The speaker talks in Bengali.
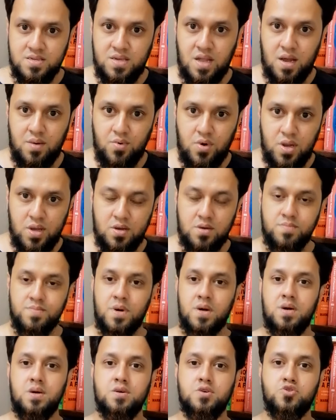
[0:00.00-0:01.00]
সালাম আলাইকুম
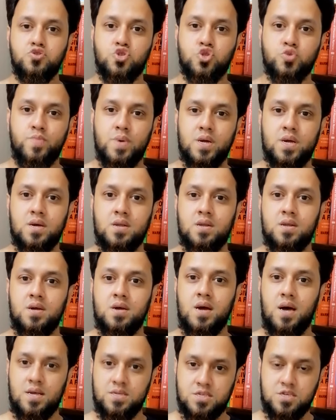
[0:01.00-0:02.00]
করশমাকের
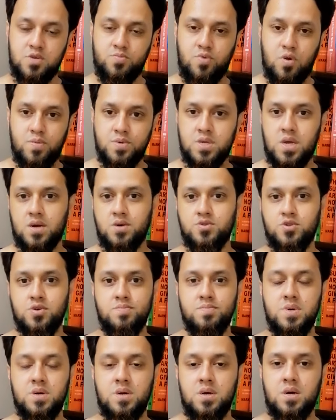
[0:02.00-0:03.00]
আজকের পর্বে
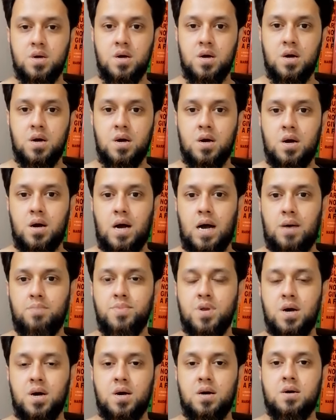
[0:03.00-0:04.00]
স্বাগতম
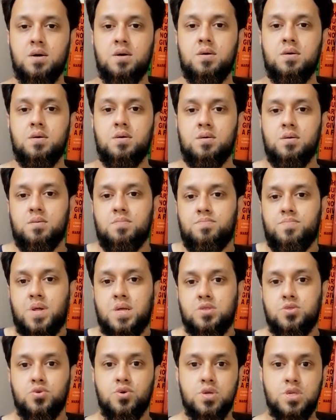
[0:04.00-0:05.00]
আমরা
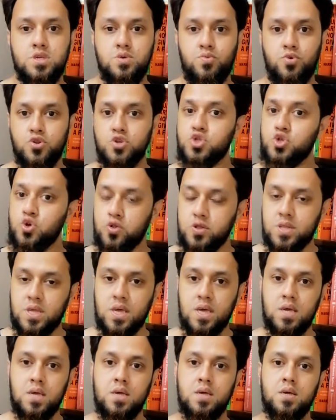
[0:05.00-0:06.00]
প্রাত্যহিক জীবনে
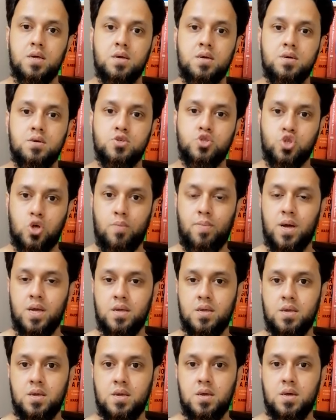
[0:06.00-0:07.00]
চলতে
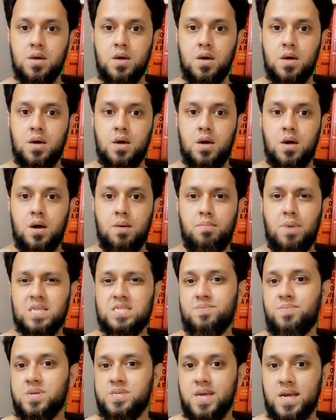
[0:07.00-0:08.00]
সবাই
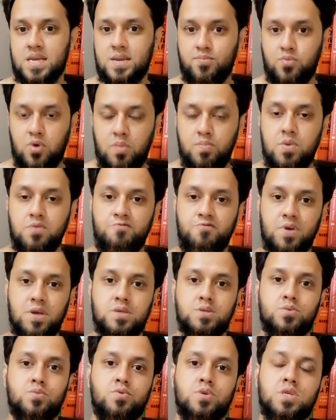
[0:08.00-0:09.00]
মাঝে মাঝে একটা প্রবলেম
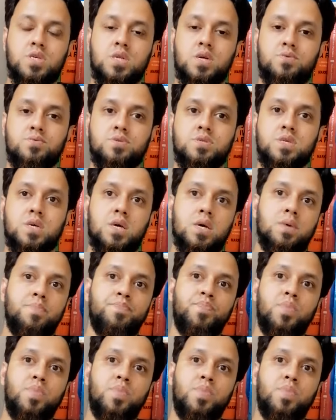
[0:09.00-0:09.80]
ফেস করি সেটা হচ্ছে